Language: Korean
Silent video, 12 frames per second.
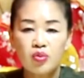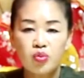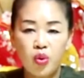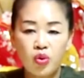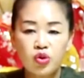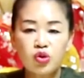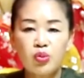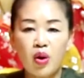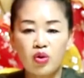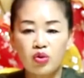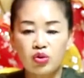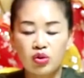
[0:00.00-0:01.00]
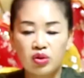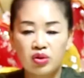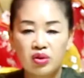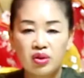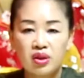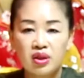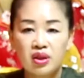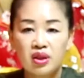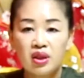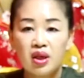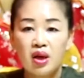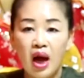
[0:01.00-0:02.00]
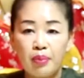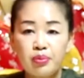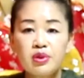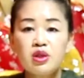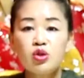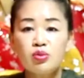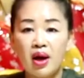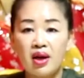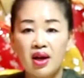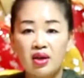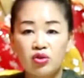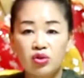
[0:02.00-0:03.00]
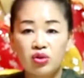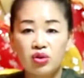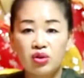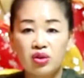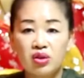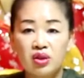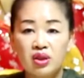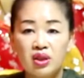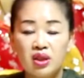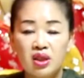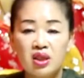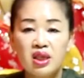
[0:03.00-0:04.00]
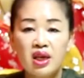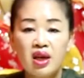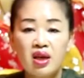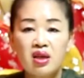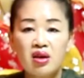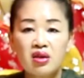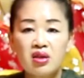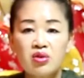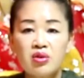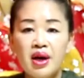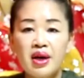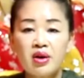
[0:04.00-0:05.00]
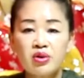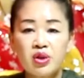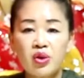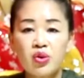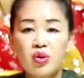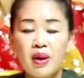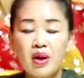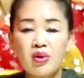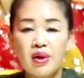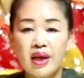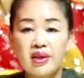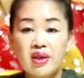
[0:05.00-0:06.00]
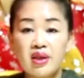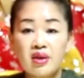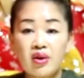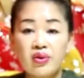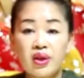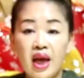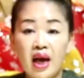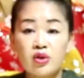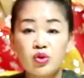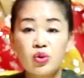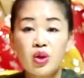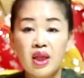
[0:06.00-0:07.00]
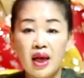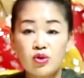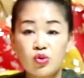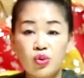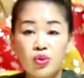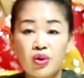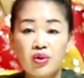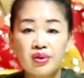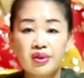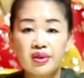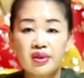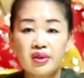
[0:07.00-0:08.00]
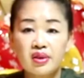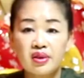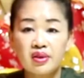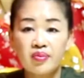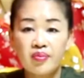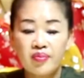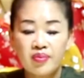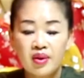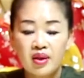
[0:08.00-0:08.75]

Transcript: 복도 벗고 아프지도 말라고 네. 인생의 인연 끊고 가라고 천도 발언을 해드리는 건데 양쪽이 다 좋은 거거든. 네.